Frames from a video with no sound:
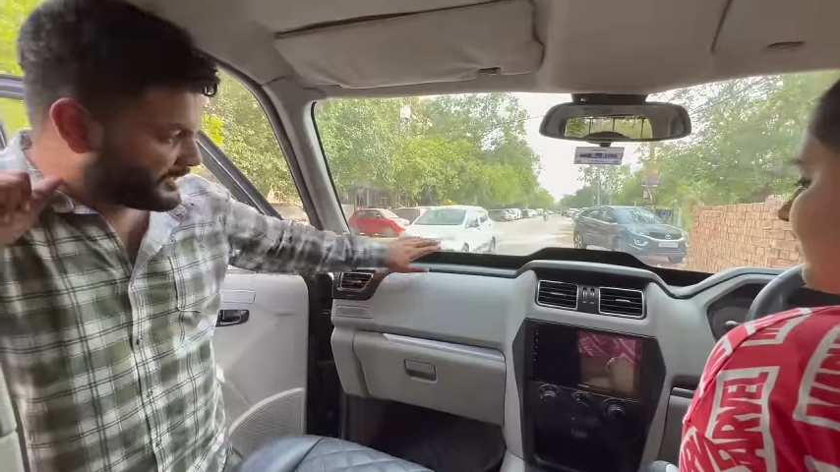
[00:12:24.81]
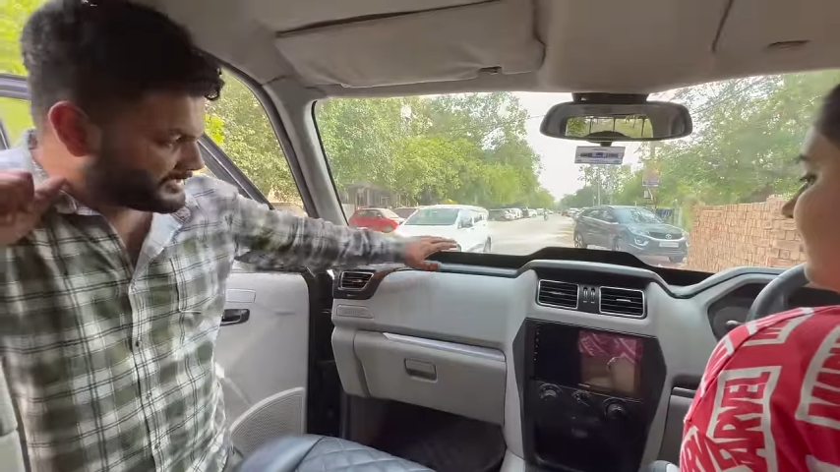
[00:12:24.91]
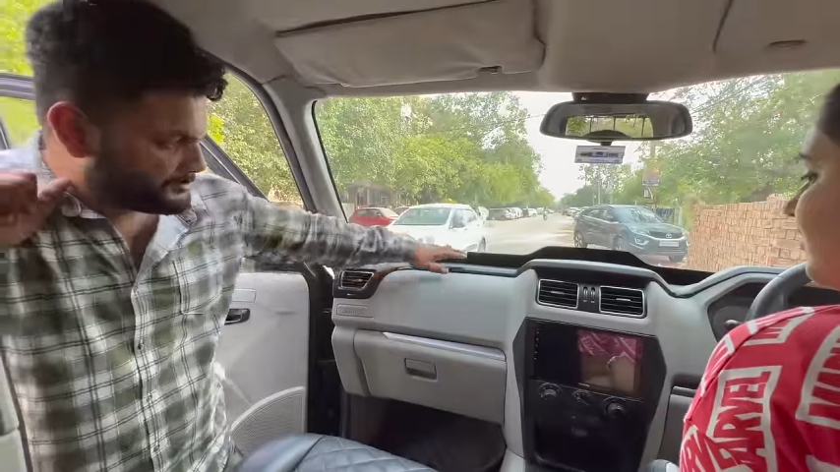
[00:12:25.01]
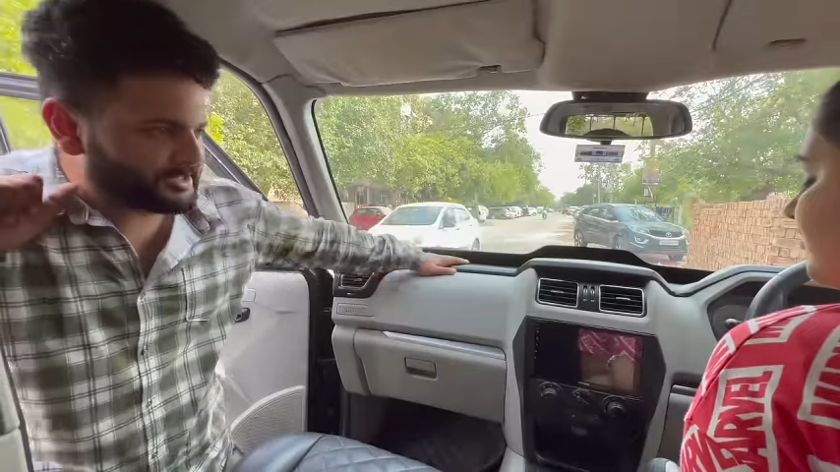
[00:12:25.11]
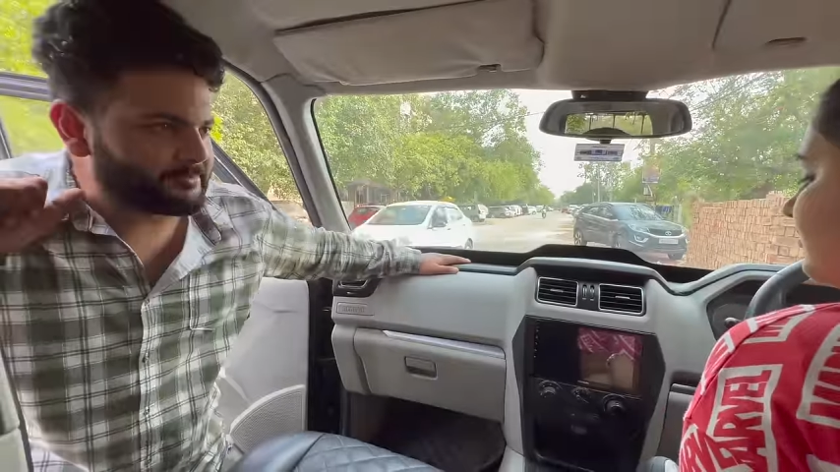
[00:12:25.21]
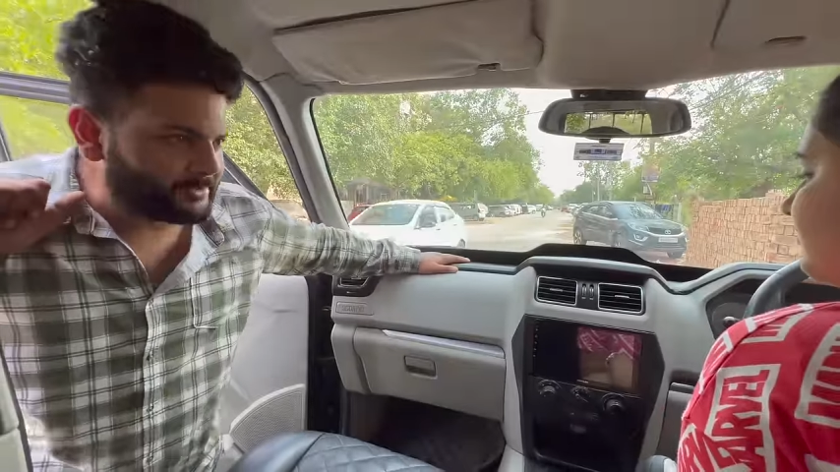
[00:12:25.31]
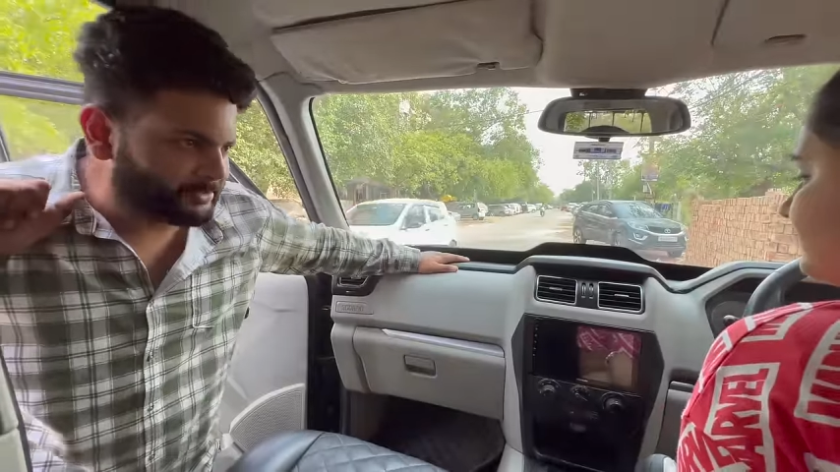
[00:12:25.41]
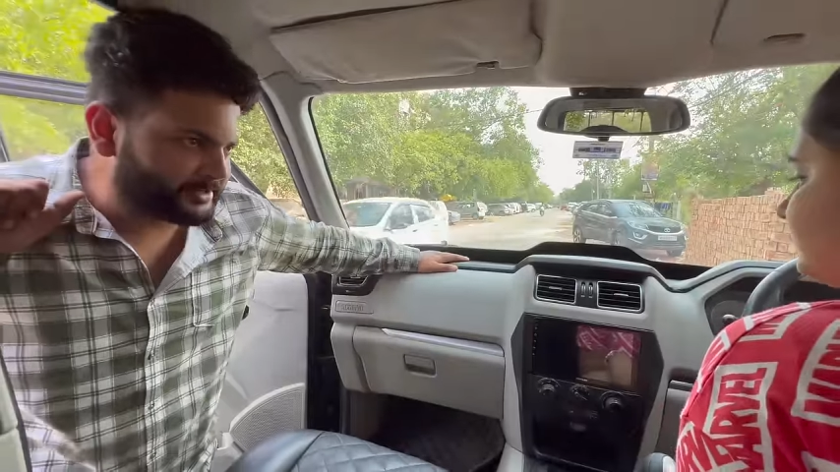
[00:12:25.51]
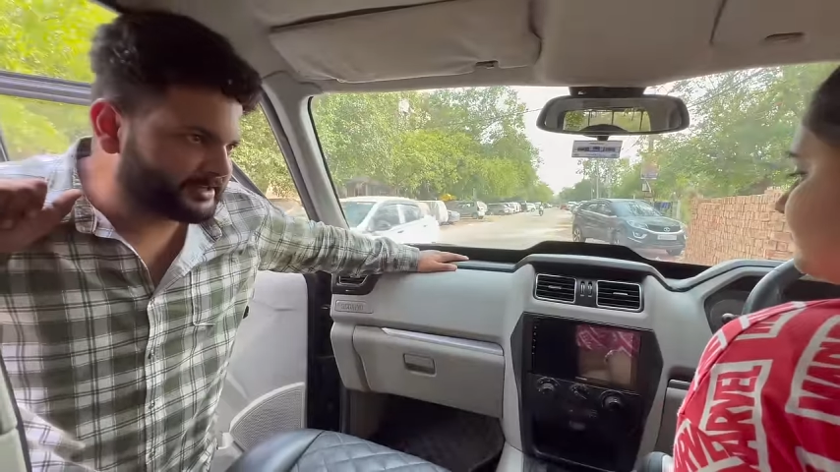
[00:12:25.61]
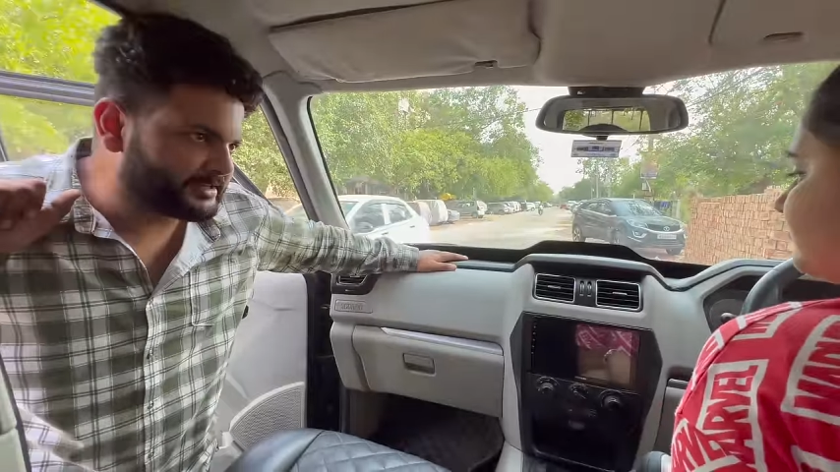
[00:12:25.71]
बाद इस पर टेपिंग हो
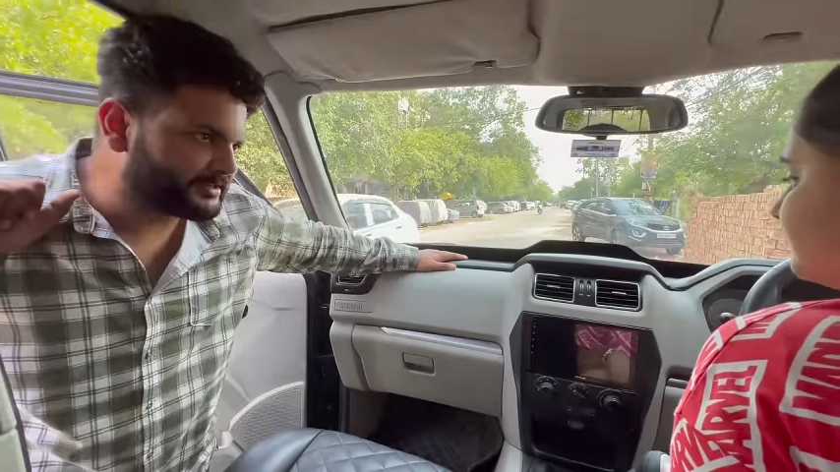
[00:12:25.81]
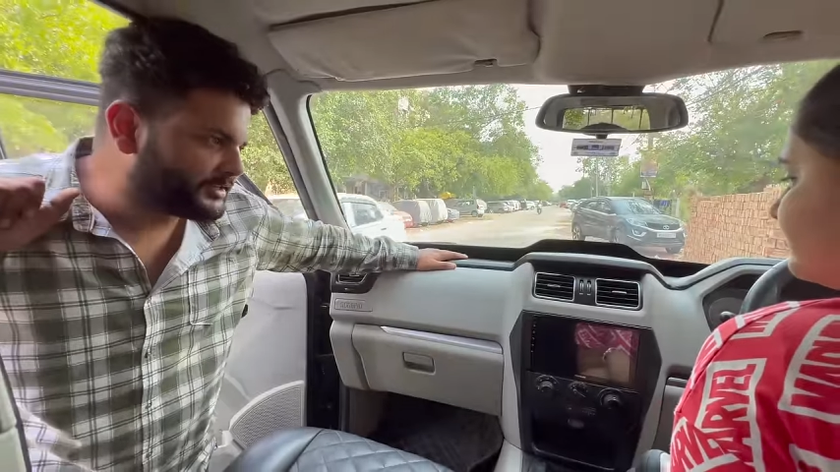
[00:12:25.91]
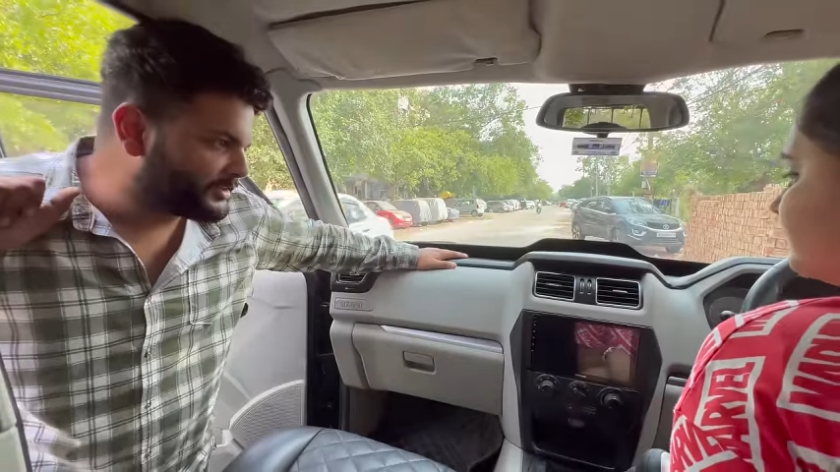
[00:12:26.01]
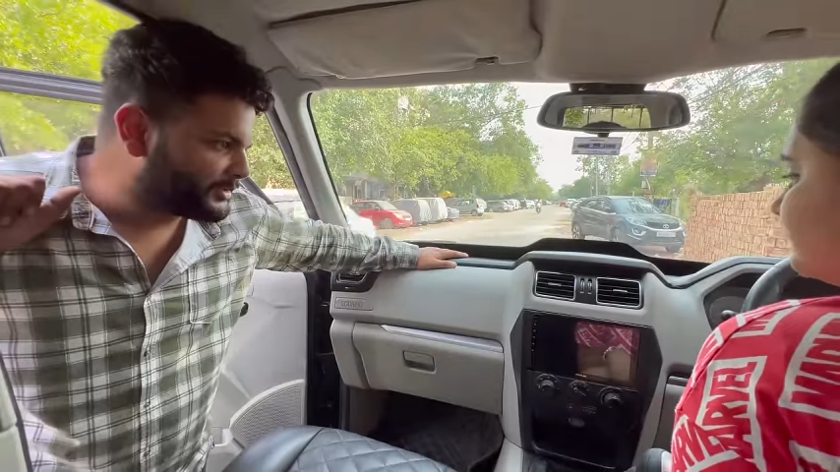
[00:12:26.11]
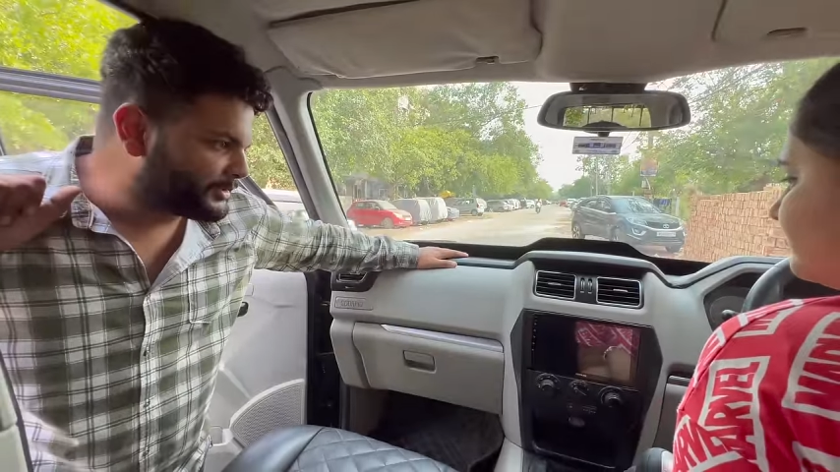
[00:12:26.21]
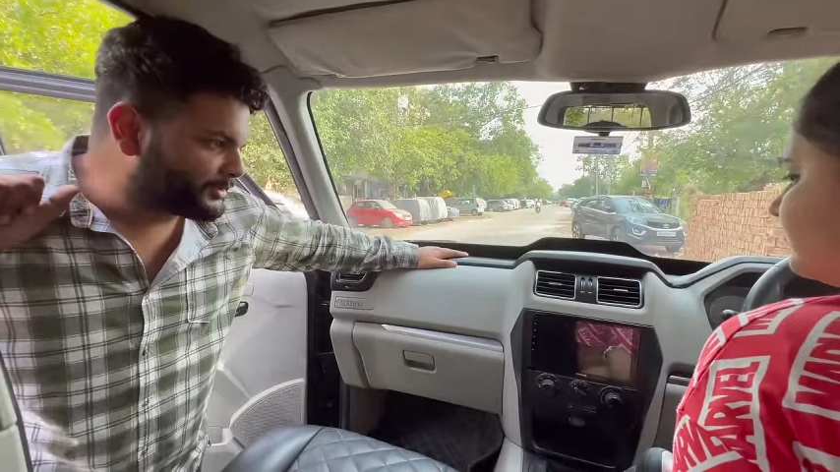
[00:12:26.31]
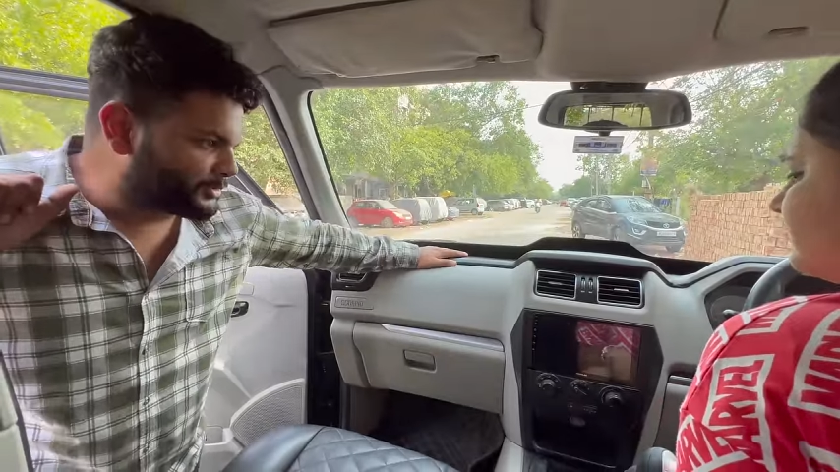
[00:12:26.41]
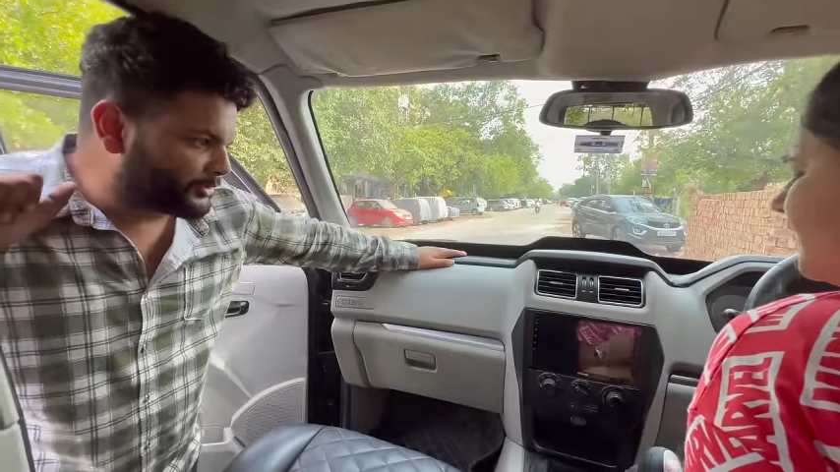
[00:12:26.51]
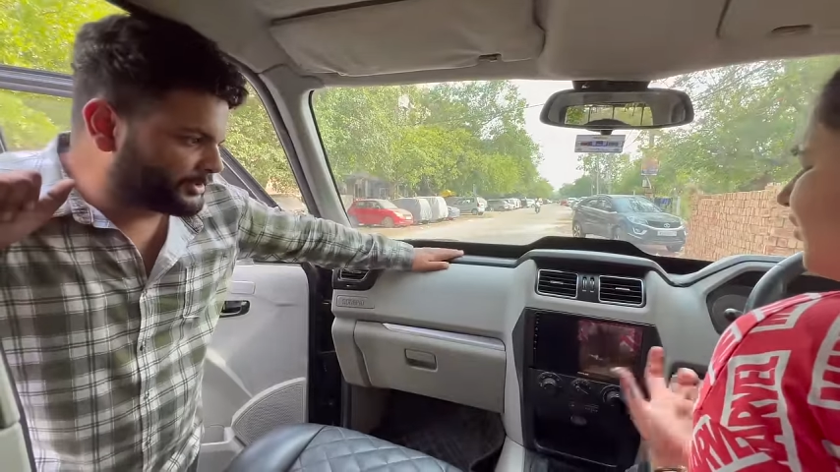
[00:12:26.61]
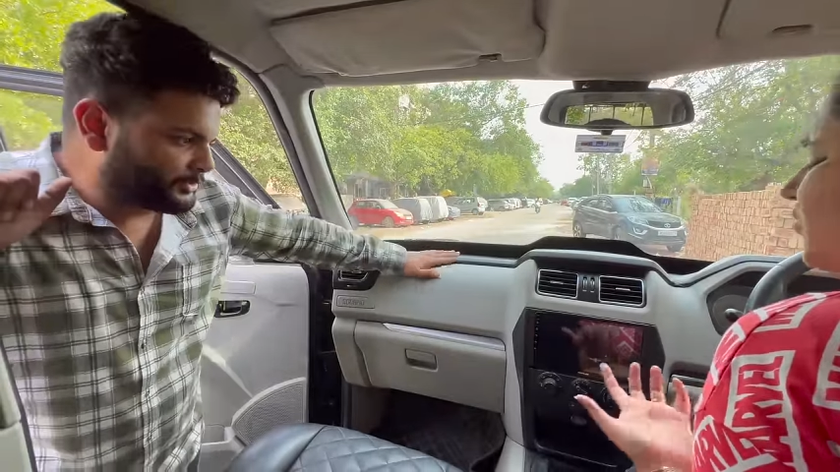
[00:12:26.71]
रखी है
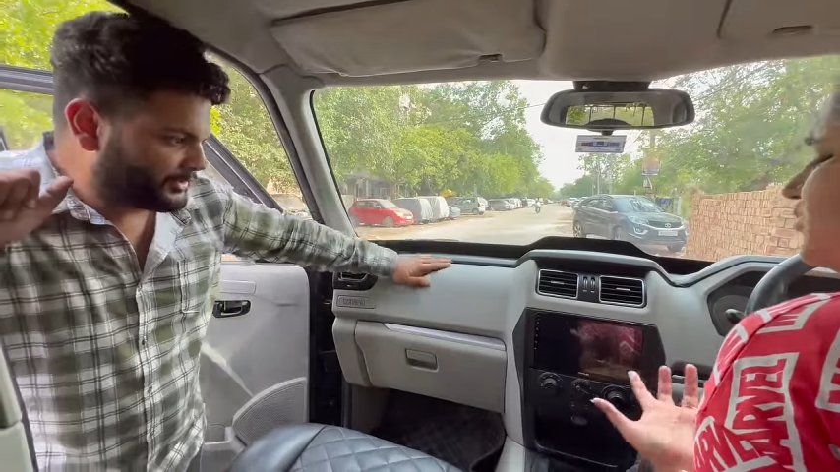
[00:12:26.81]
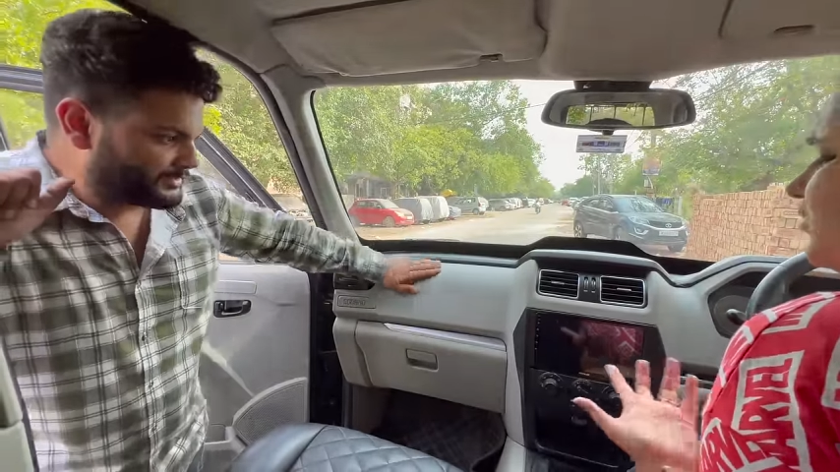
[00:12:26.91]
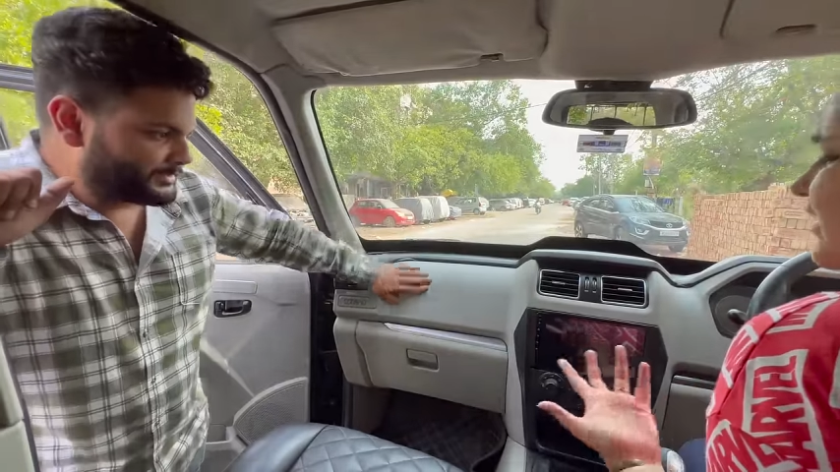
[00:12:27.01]
तो ये हाँ, थोड़ा तो सा